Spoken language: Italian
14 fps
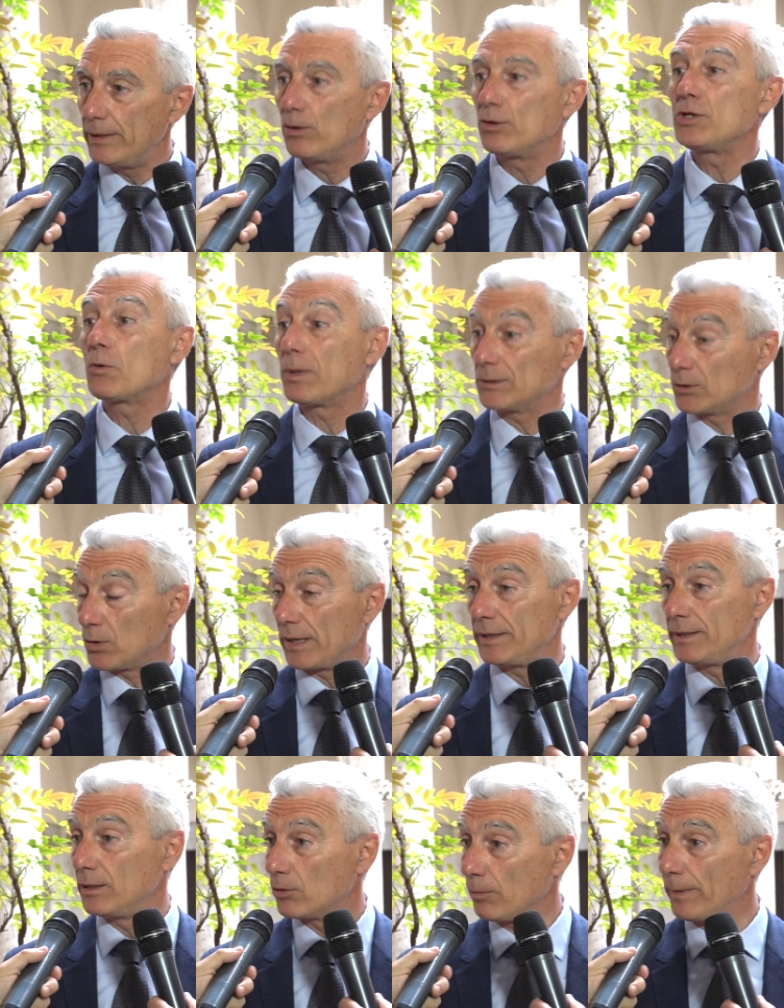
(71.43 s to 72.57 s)
ogni quattro anni
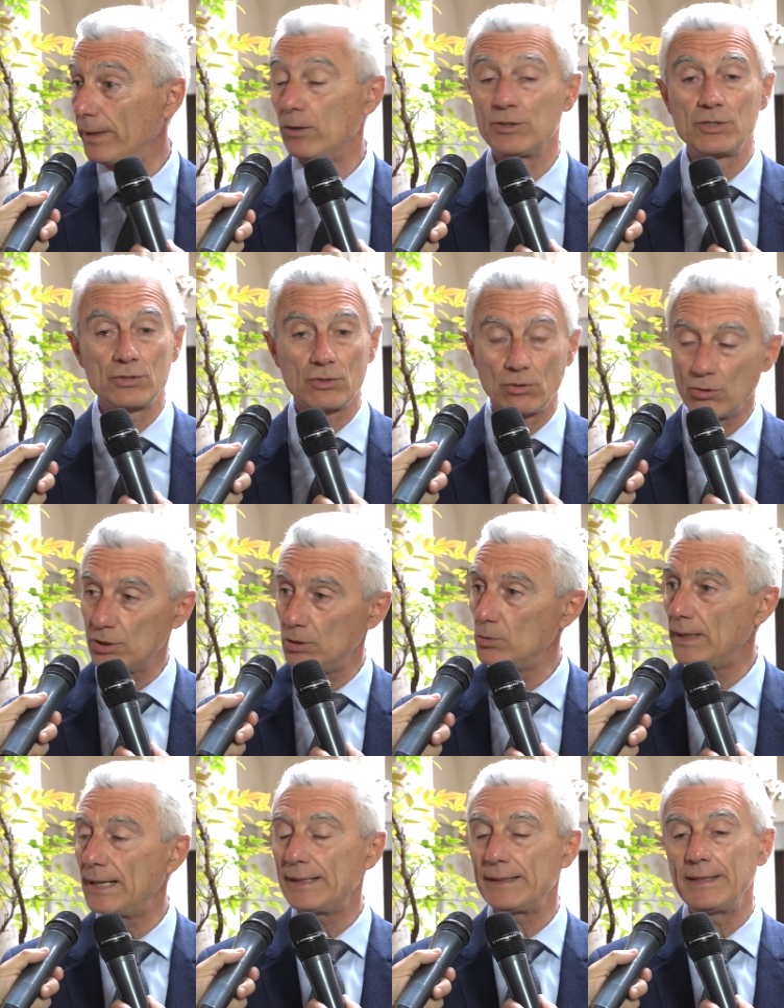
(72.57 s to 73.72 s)
gli europei, oggi sono ogni
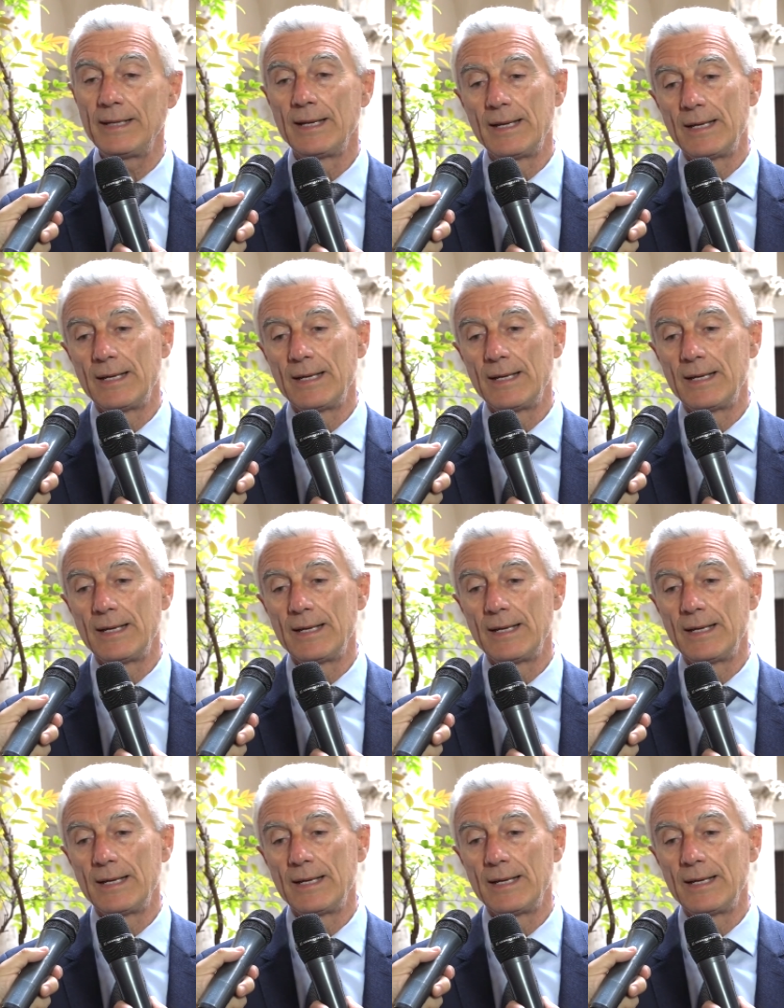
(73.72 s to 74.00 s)
due anni,